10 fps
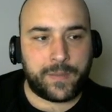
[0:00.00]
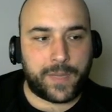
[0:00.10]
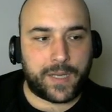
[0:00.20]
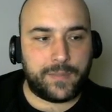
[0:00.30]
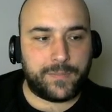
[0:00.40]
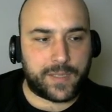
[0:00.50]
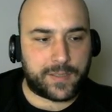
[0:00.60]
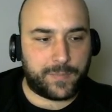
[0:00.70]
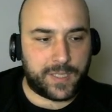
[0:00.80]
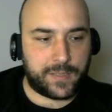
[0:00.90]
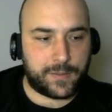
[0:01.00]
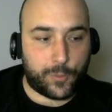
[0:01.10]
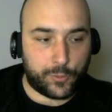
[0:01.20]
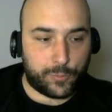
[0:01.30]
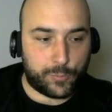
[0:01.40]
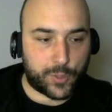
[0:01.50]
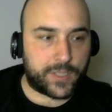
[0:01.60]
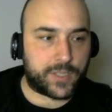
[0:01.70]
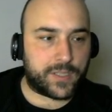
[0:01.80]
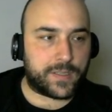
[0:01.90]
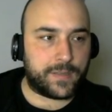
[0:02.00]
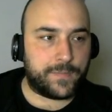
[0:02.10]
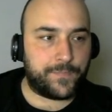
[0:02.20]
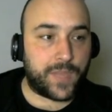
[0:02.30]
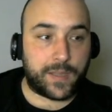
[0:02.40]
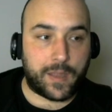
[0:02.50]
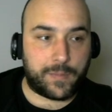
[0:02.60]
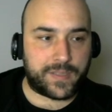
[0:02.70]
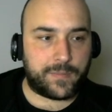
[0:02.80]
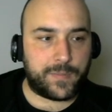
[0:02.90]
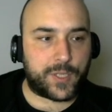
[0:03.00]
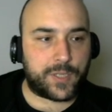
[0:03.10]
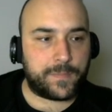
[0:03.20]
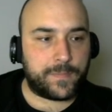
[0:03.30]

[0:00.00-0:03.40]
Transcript: Bakalım nasıl bir oyunmuş açıkçası. Ne kadar basitmiş.